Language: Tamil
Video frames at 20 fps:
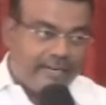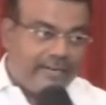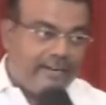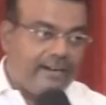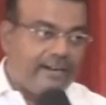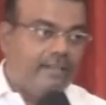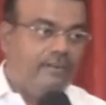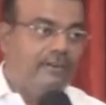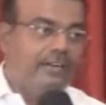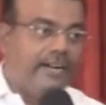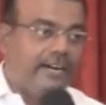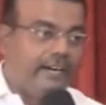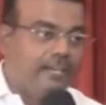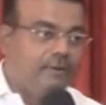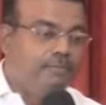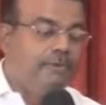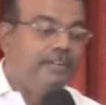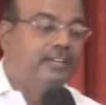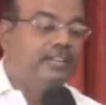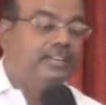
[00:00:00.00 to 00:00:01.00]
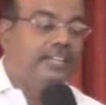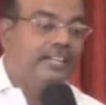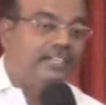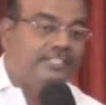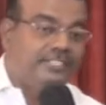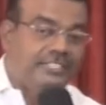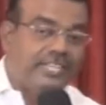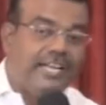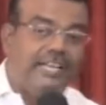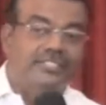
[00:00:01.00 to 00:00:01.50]
நடை நடைபெறுகிற
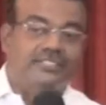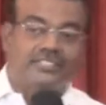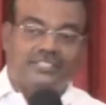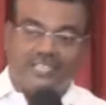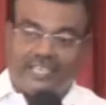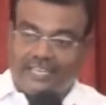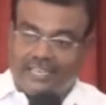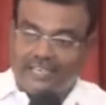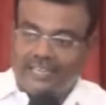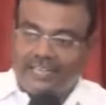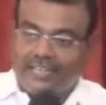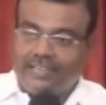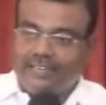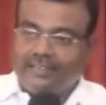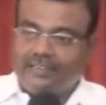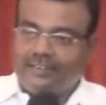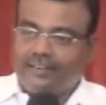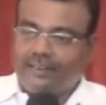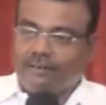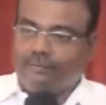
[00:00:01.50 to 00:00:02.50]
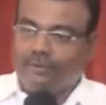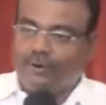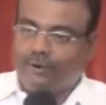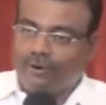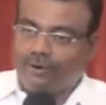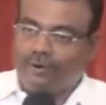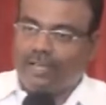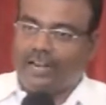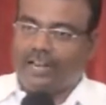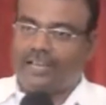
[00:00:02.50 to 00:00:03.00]
சான்ஸே நம்ம
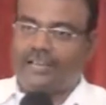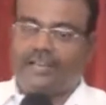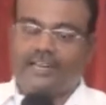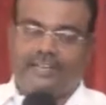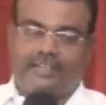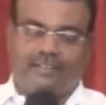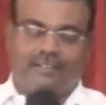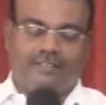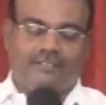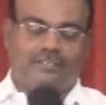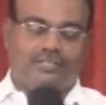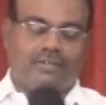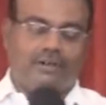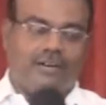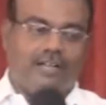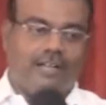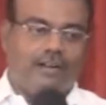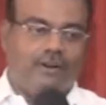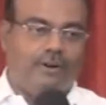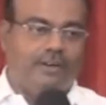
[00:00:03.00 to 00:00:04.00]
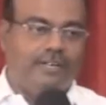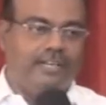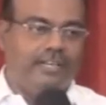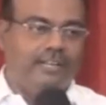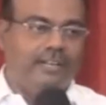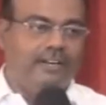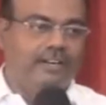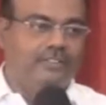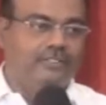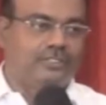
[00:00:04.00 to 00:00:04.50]
ஒரு வேளை ஹெட்டுன்னு சொன்னாலோ
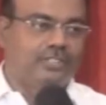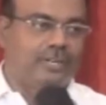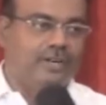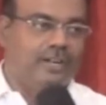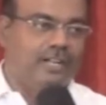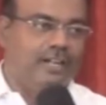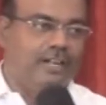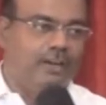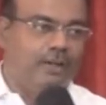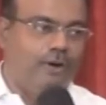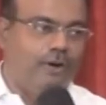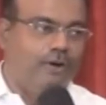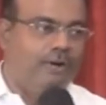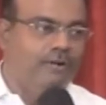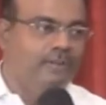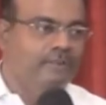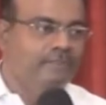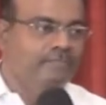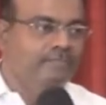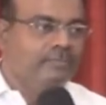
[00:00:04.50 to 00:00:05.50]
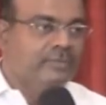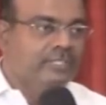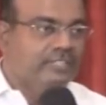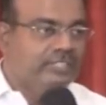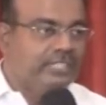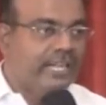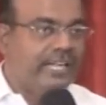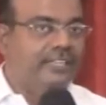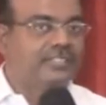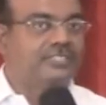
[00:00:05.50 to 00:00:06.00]
டெய்லுன்னு சொன்னாலோ
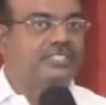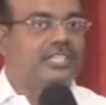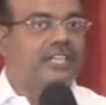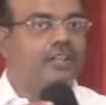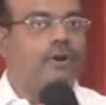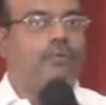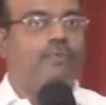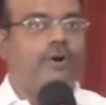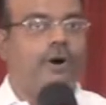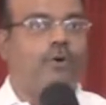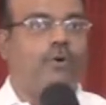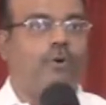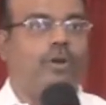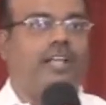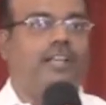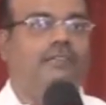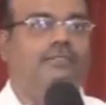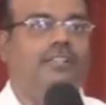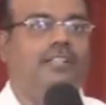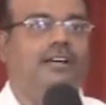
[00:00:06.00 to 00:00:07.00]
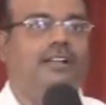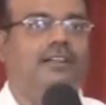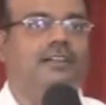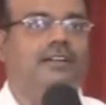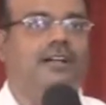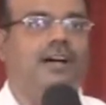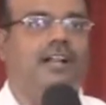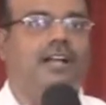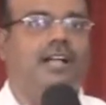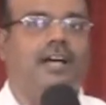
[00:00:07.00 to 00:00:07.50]
சான்ஸே ரொம்ப குறைவு தான்
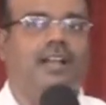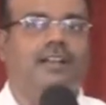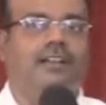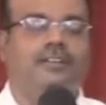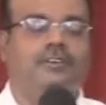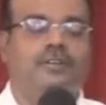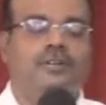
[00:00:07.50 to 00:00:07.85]
ஆனால்